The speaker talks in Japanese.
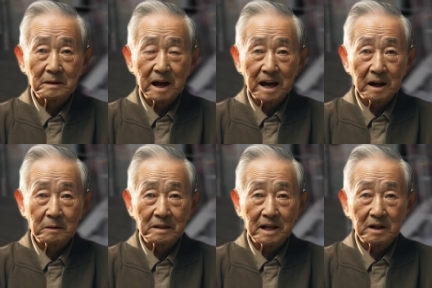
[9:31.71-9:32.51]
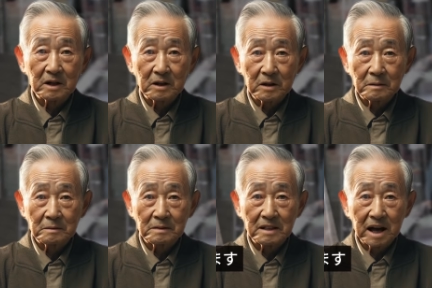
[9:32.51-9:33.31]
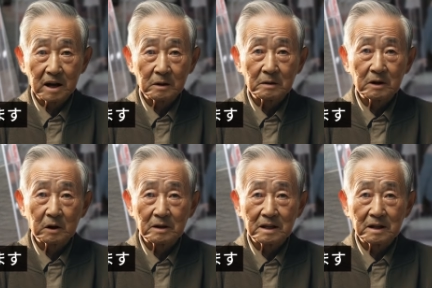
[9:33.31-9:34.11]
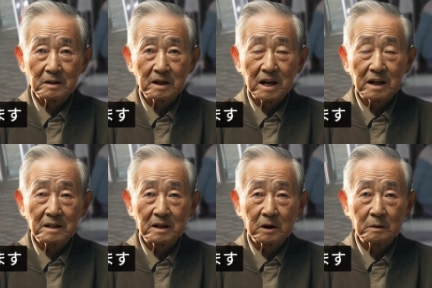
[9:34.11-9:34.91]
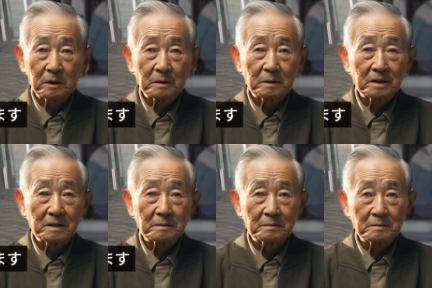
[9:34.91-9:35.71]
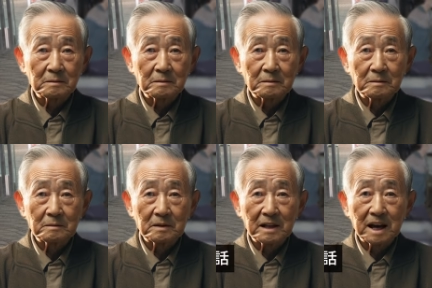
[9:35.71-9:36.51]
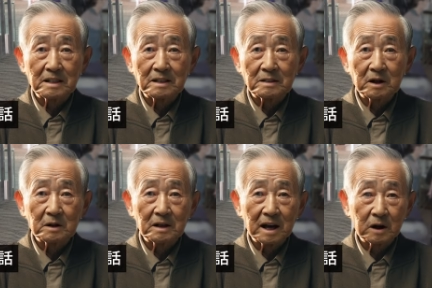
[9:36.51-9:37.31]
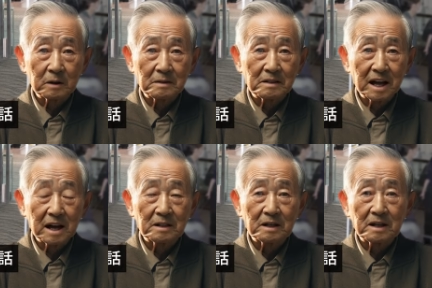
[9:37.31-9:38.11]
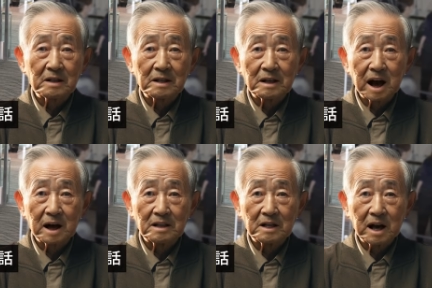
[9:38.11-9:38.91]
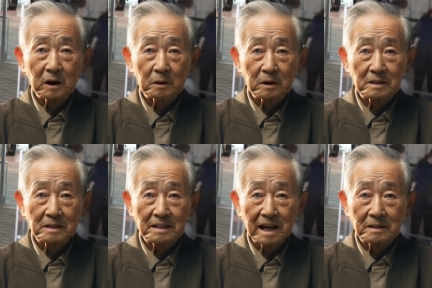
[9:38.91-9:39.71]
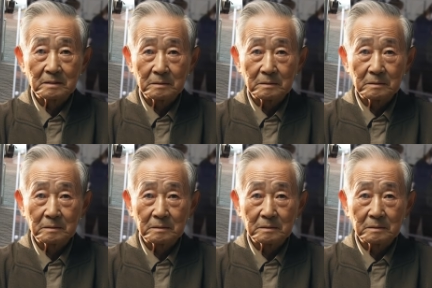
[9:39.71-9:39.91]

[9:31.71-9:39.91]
あれは昨秋、結婚直前の時期だったと思います。圭さんとの結婚生活について話が及んだ際、